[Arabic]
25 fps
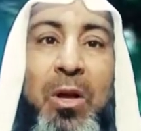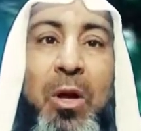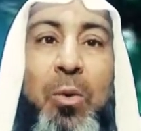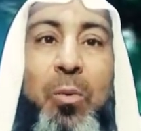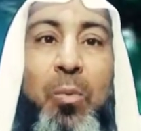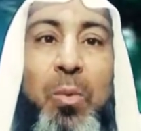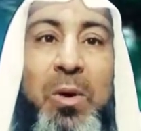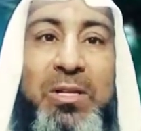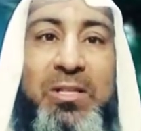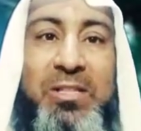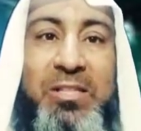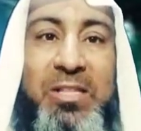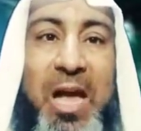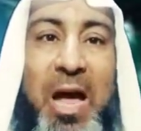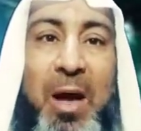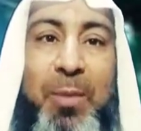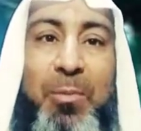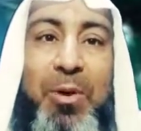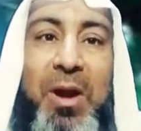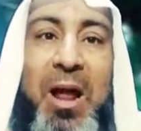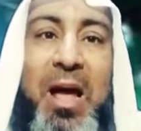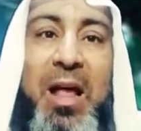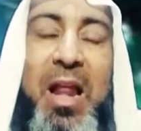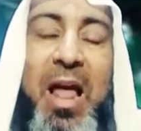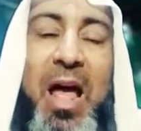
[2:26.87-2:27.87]

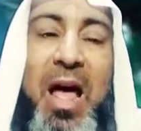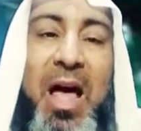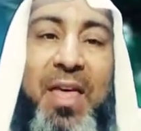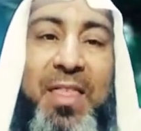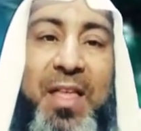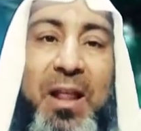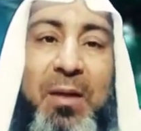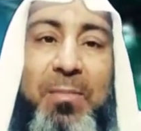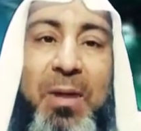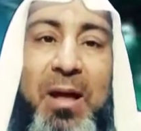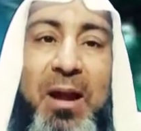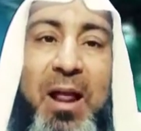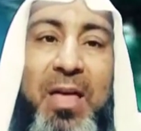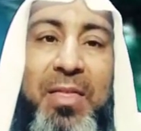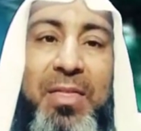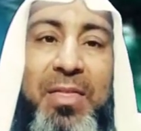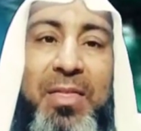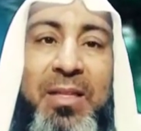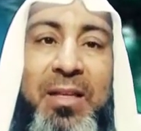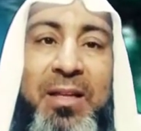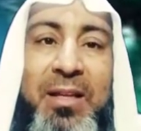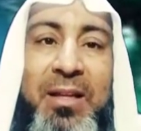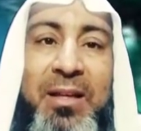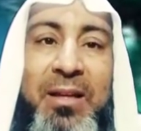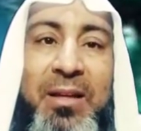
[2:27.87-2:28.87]
والصابر على هذا
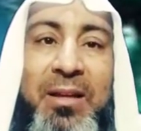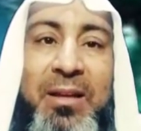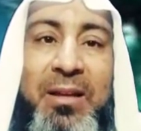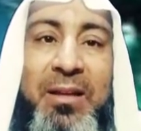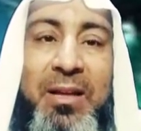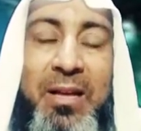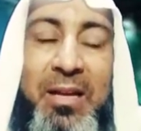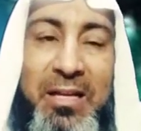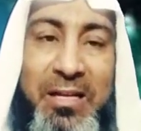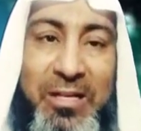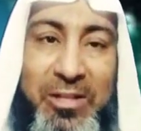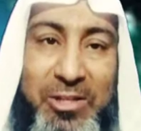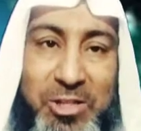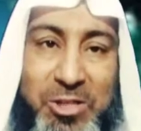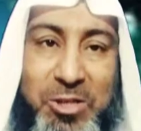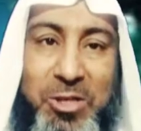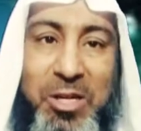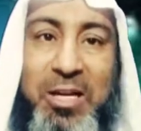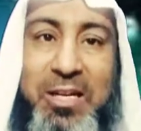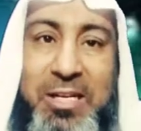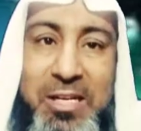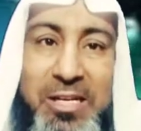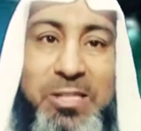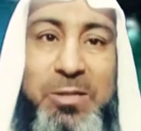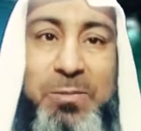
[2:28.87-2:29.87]
المرض
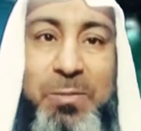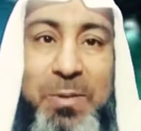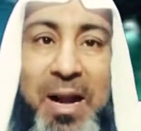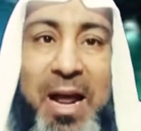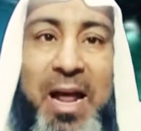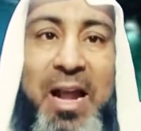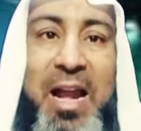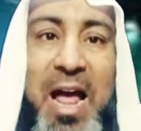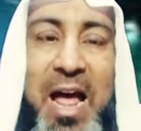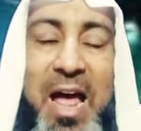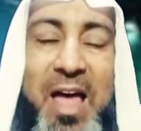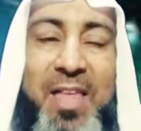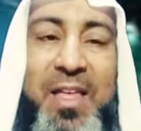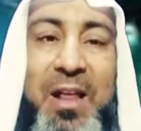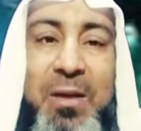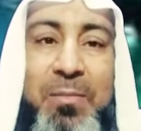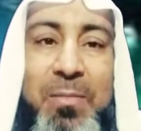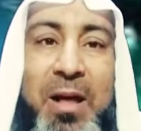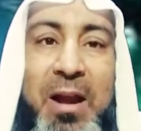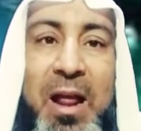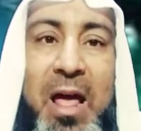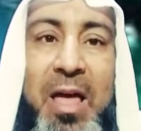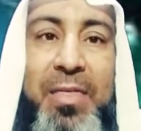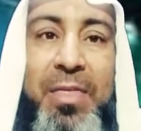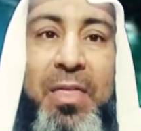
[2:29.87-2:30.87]
اللي يصبر على هذا
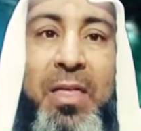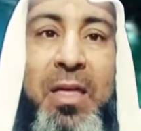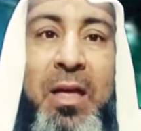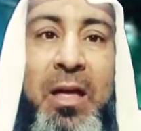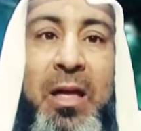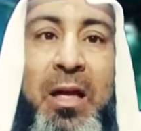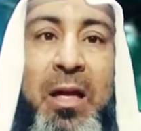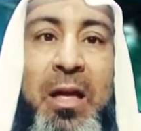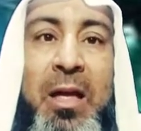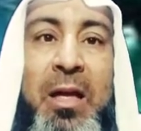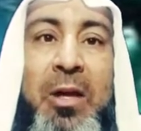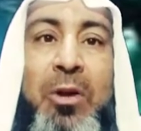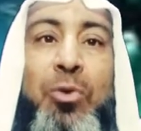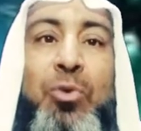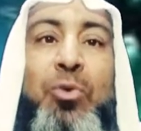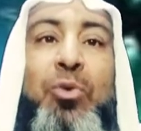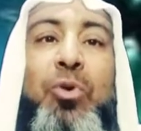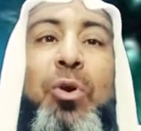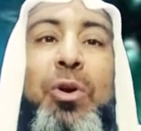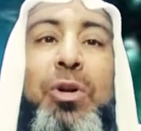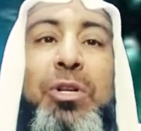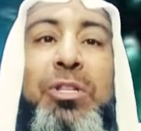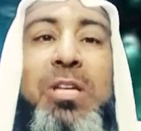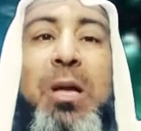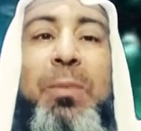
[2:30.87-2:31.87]
المرض
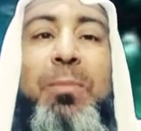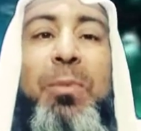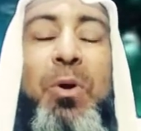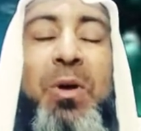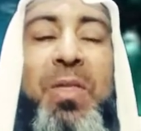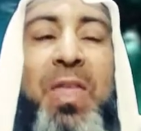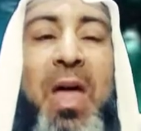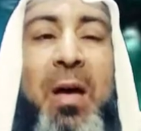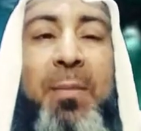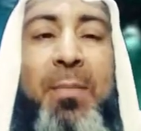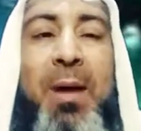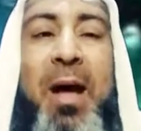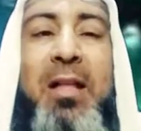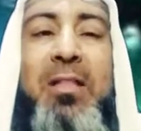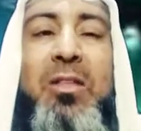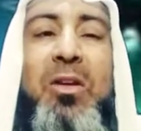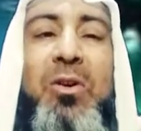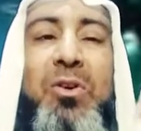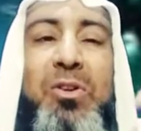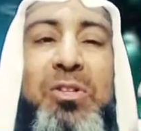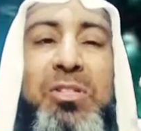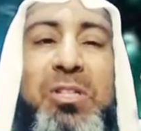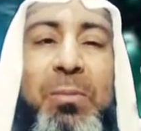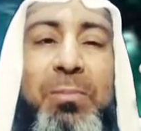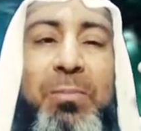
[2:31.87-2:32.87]
يحسب اذا مات
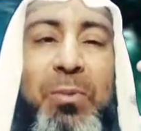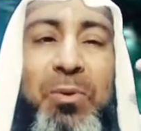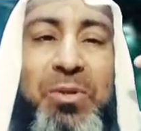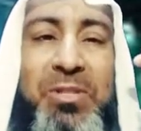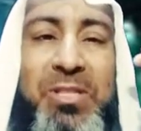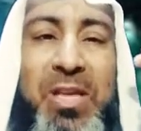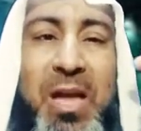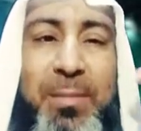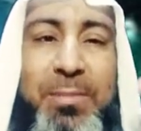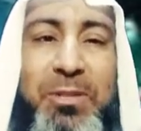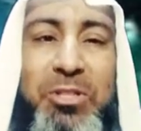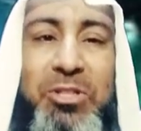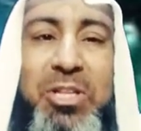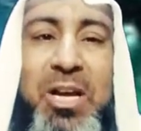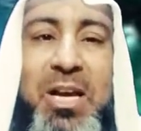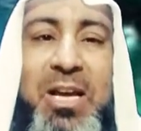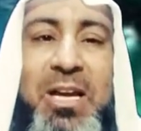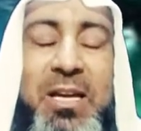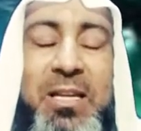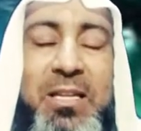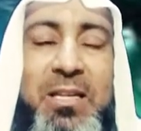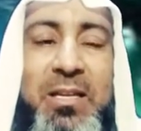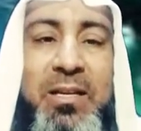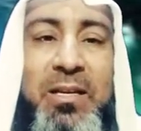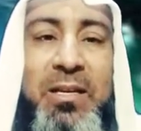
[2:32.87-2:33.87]
يحسب حساب
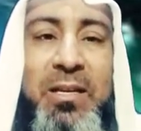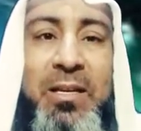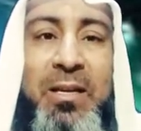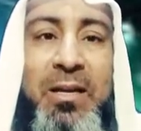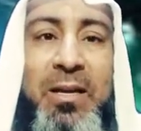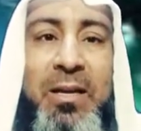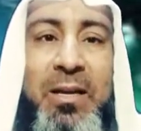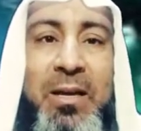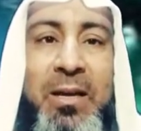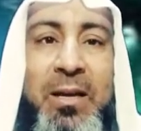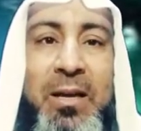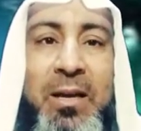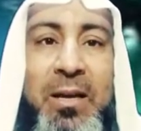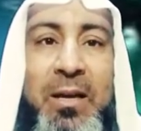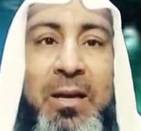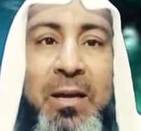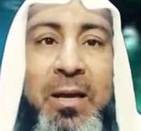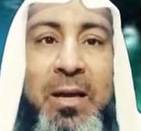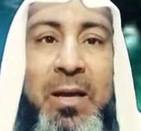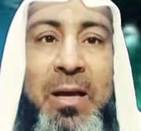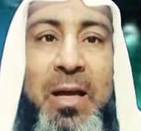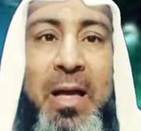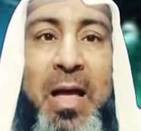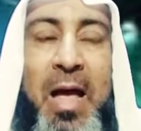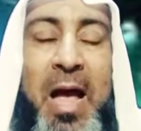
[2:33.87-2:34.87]
الشهيد
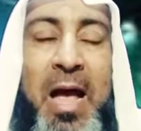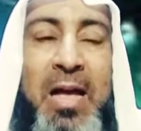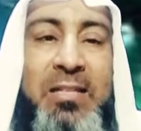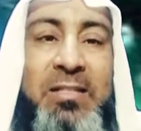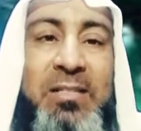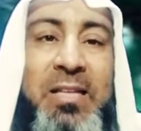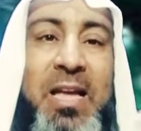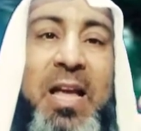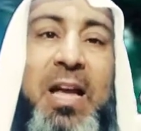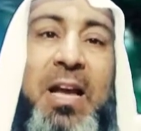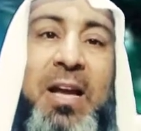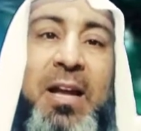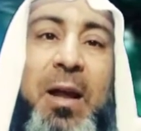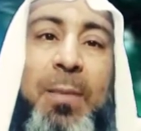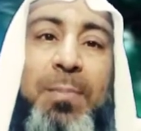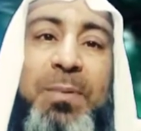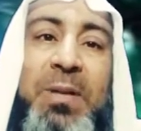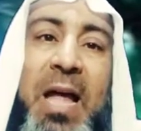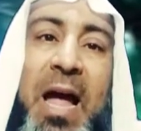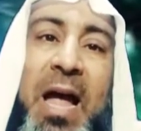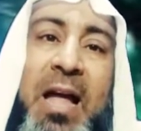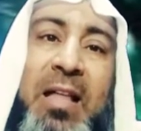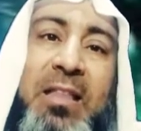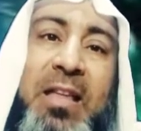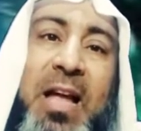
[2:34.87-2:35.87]
هسه احنا
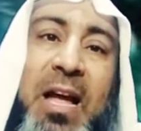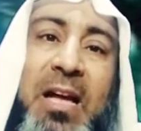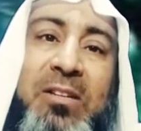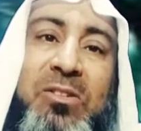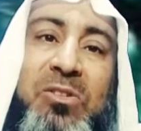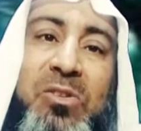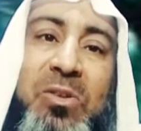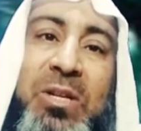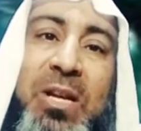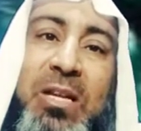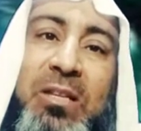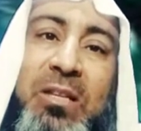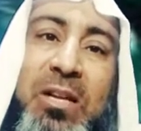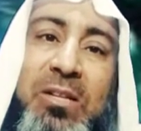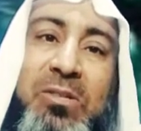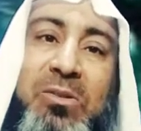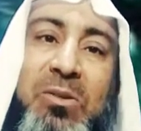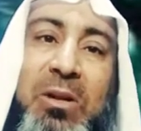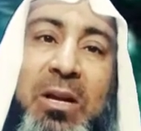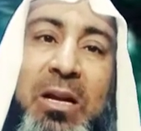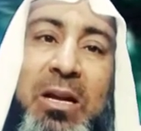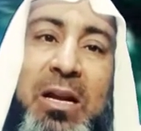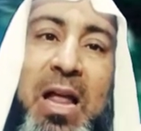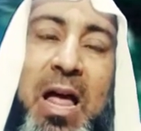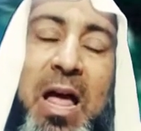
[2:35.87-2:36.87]
ابتعدنا عن سنه
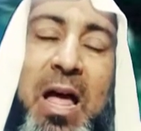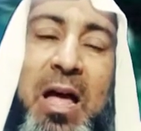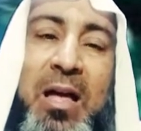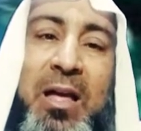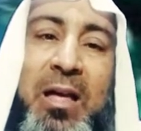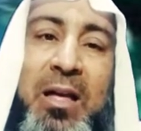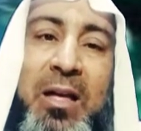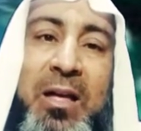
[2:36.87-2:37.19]
رسول الله